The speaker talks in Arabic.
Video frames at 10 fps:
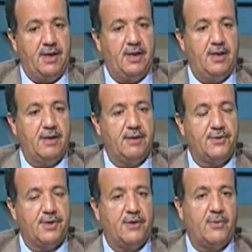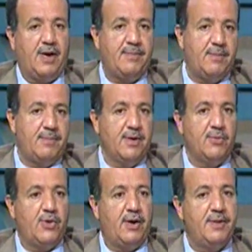القطار وأعمل
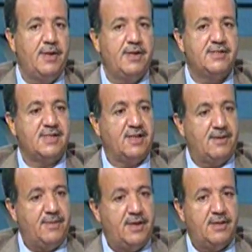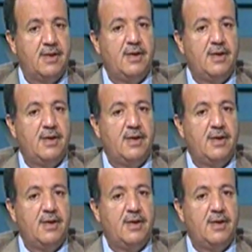مجموعة من الاستخدامات